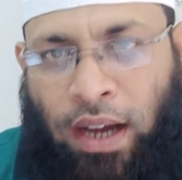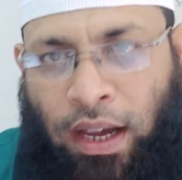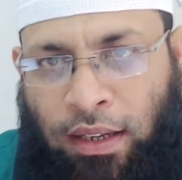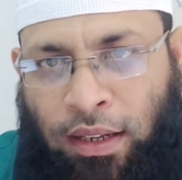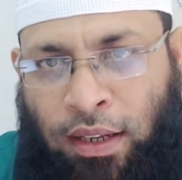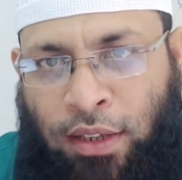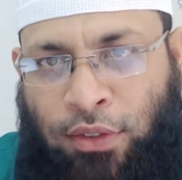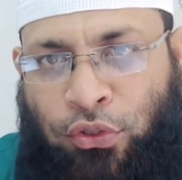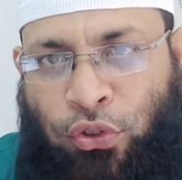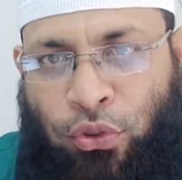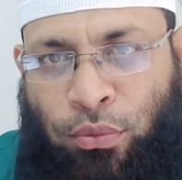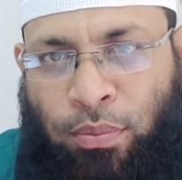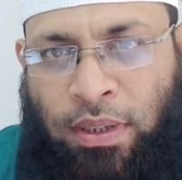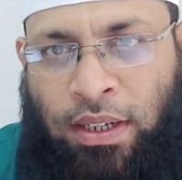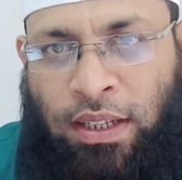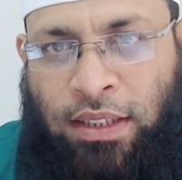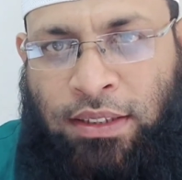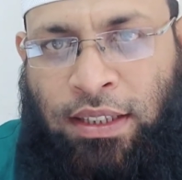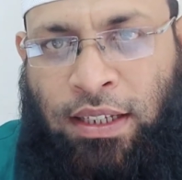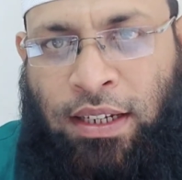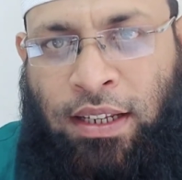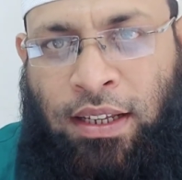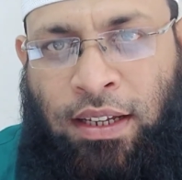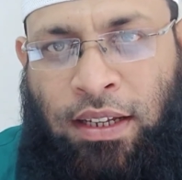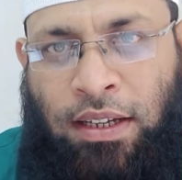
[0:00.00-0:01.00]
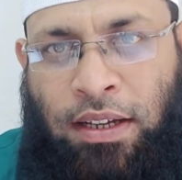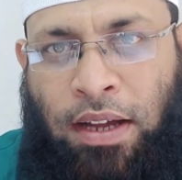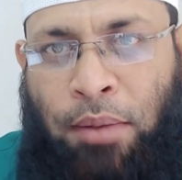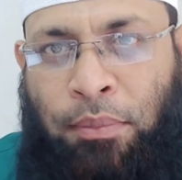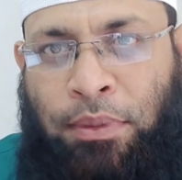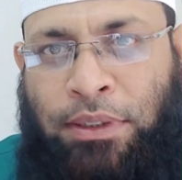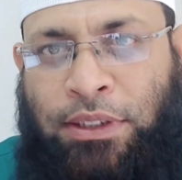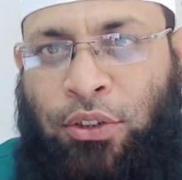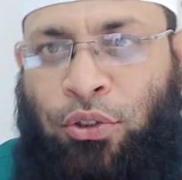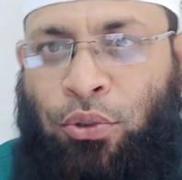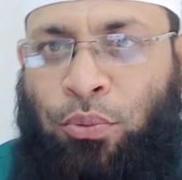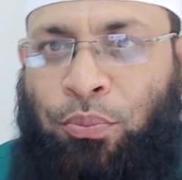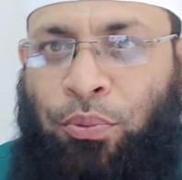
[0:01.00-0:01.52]
আল্লাহ সুবানা তালা
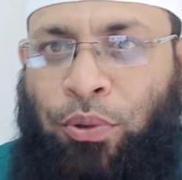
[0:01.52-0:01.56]
আমাদের